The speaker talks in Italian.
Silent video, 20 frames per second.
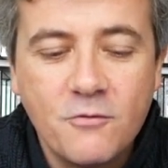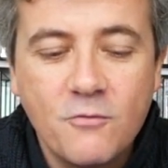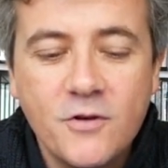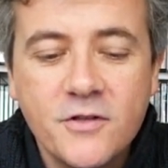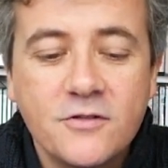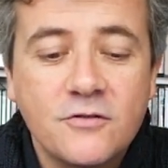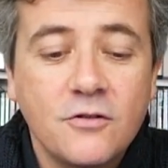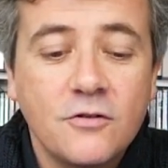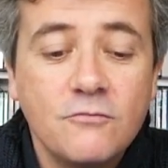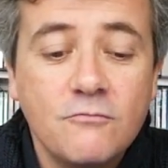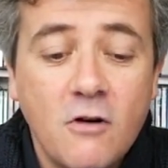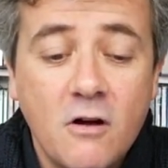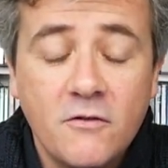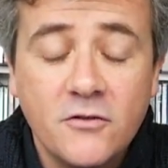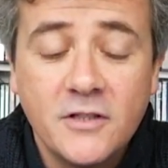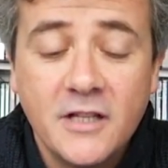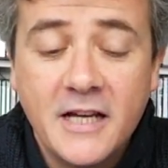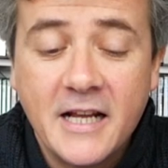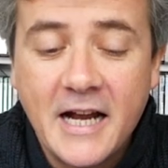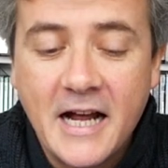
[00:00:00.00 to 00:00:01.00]
Questo nuovo
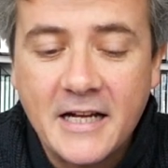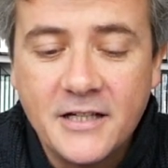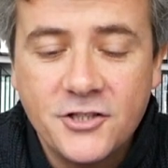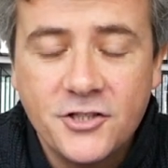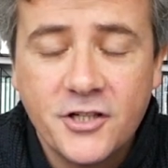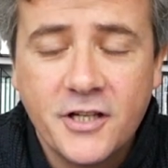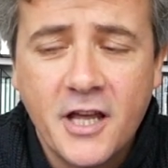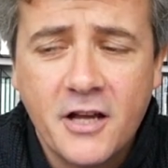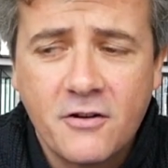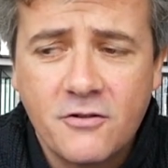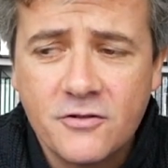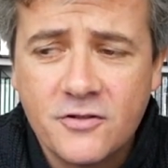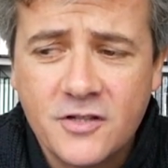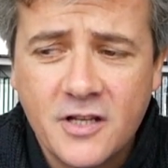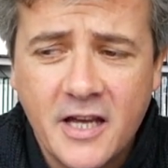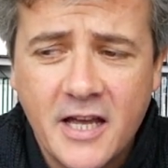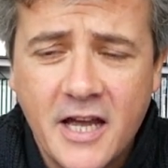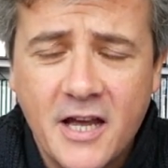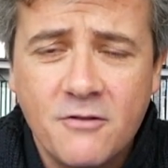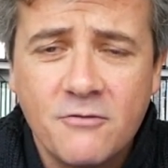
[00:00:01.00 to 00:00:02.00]
The Grudge che
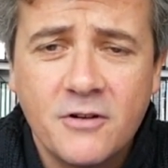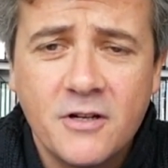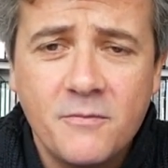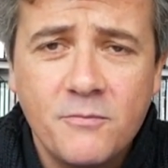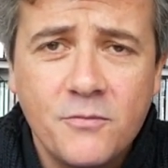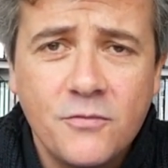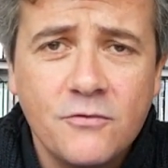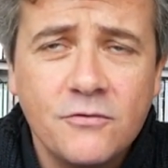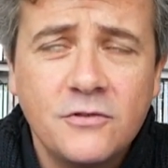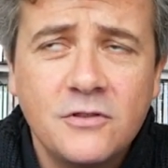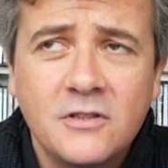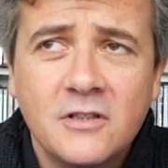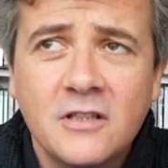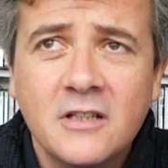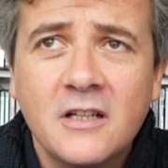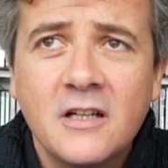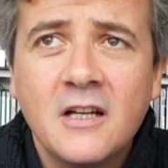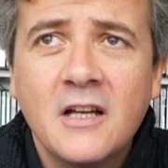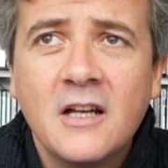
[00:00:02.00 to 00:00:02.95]
cos'è? È un reboot?